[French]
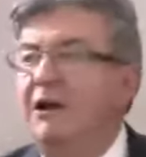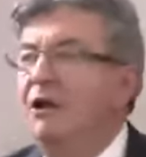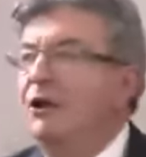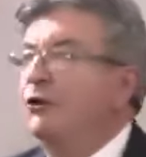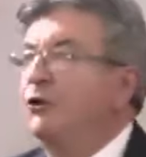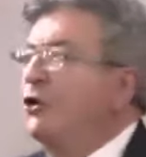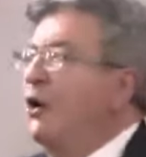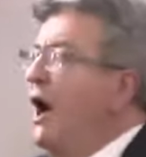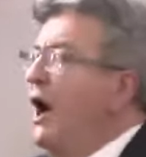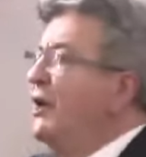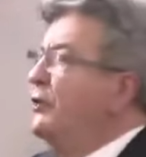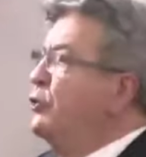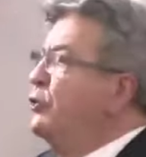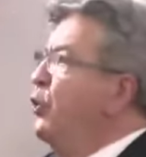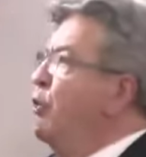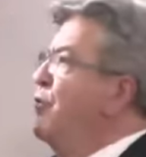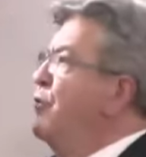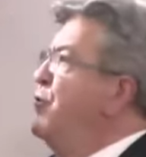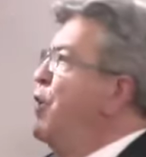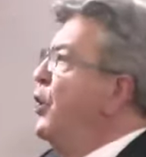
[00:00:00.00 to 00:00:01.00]
sera
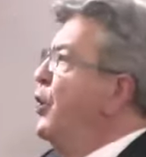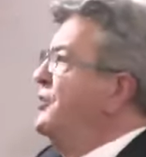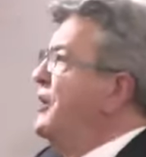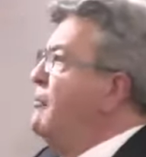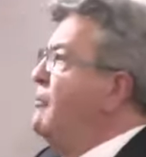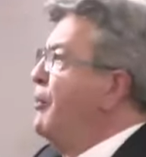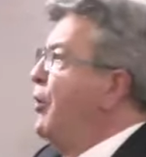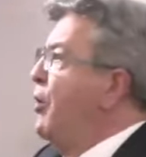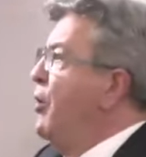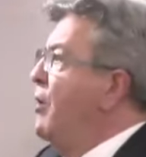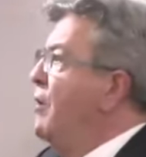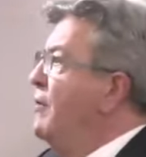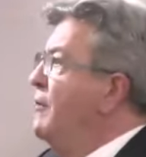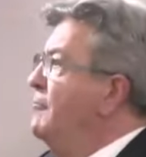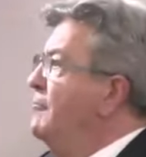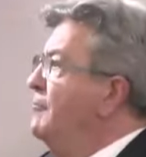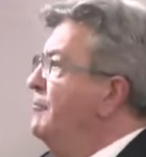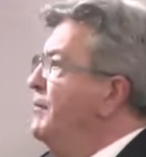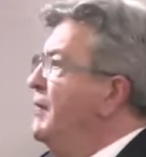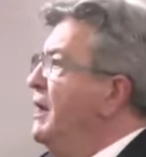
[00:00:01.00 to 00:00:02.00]
sur vos épaules.
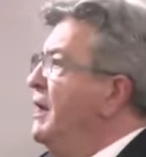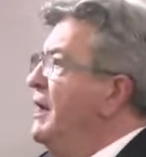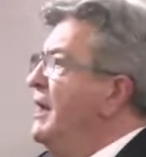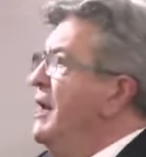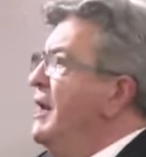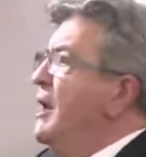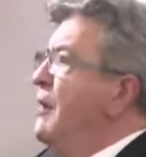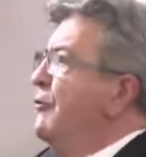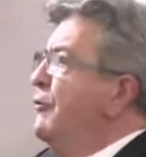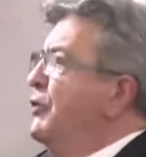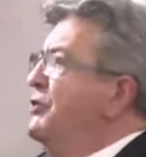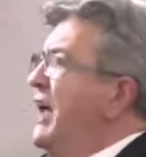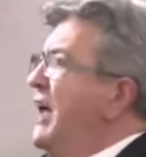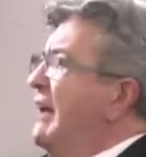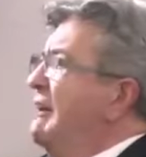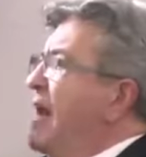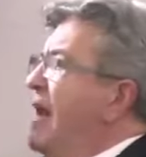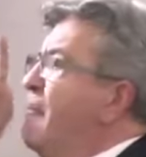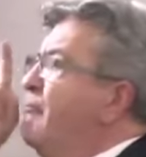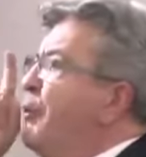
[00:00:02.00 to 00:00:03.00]
Vous
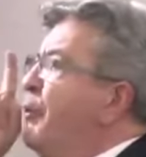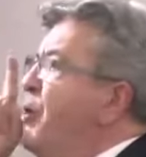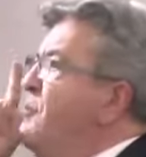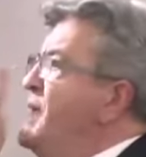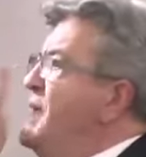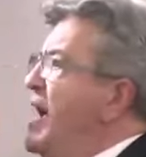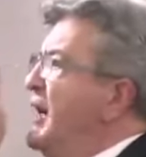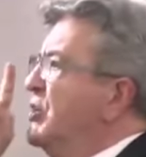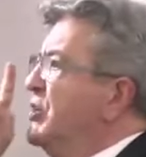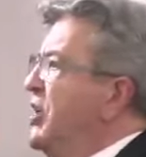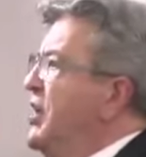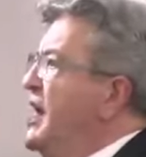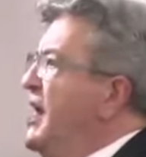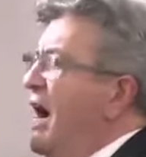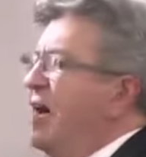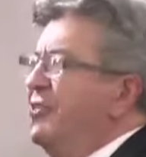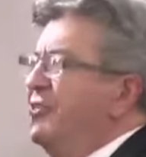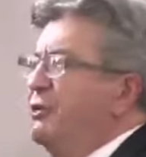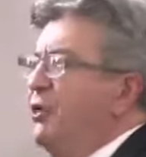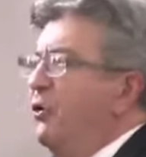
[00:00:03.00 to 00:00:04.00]
êtes la première
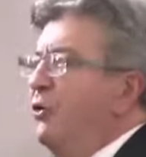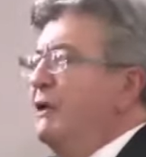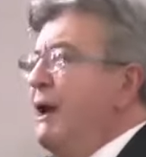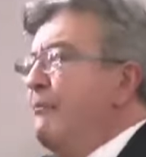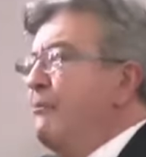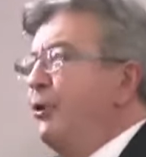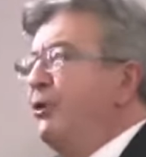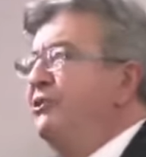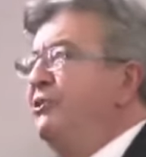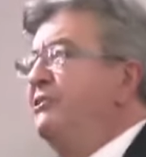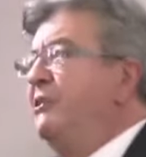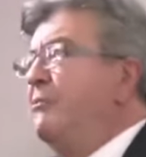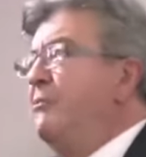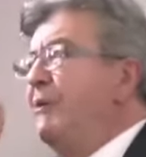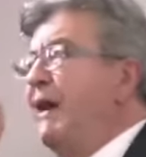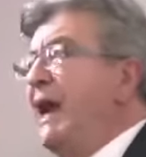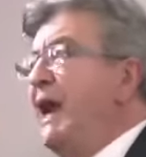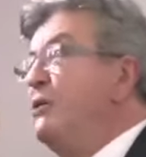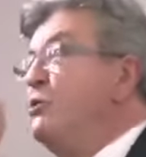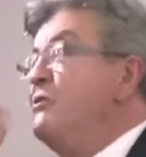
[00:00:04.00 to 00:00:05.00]
génération, n'applaudissez
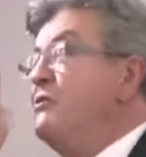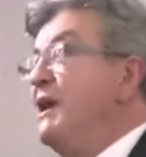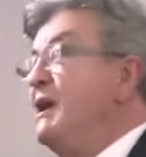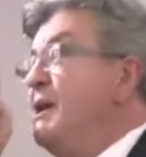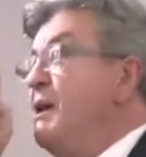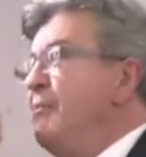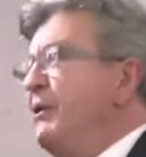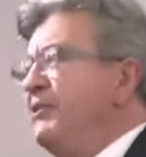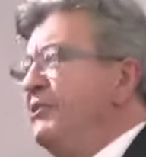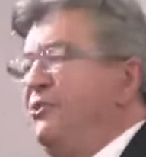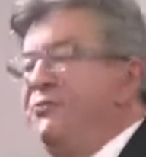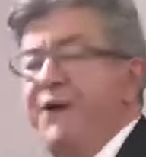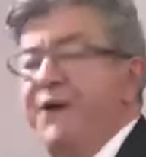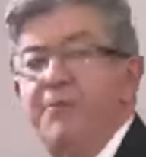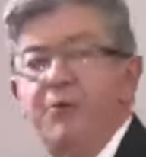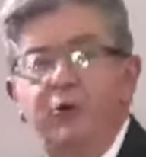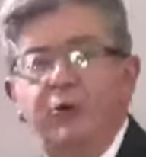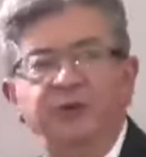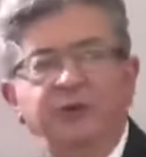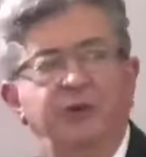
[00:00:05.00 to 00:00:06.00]
pas, la nouvelle n'est pas si
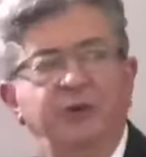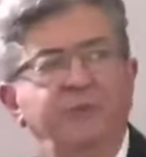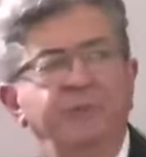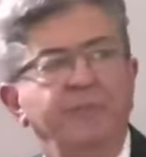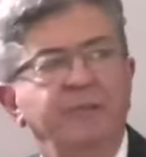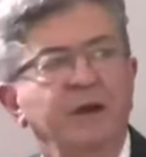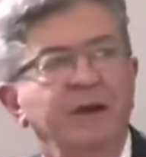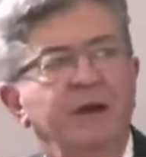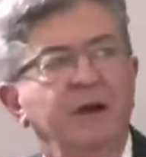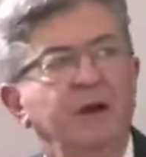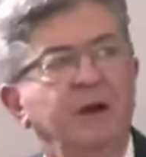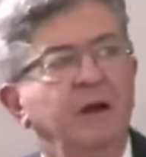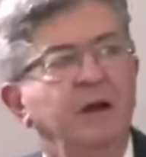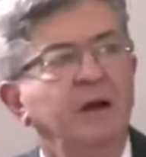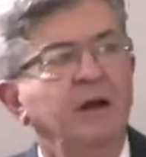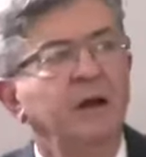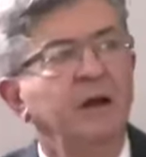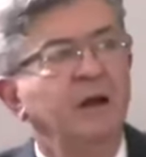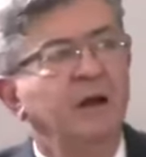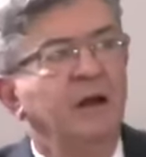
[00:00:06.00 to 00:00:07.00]
fameuse.
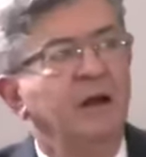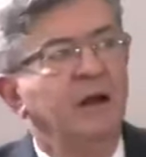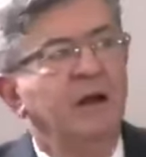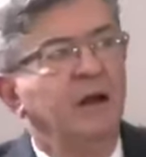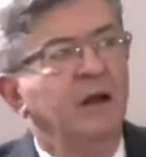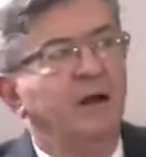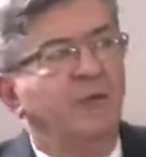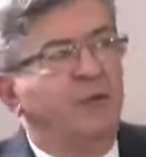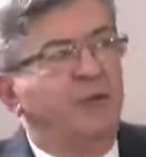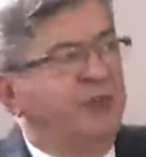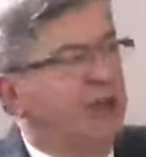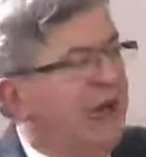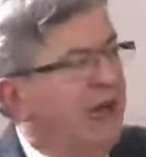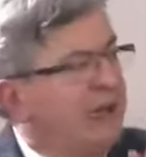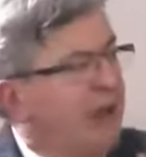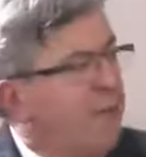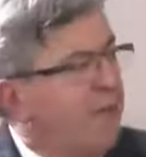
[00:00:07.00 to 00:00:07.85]
Vous êtes la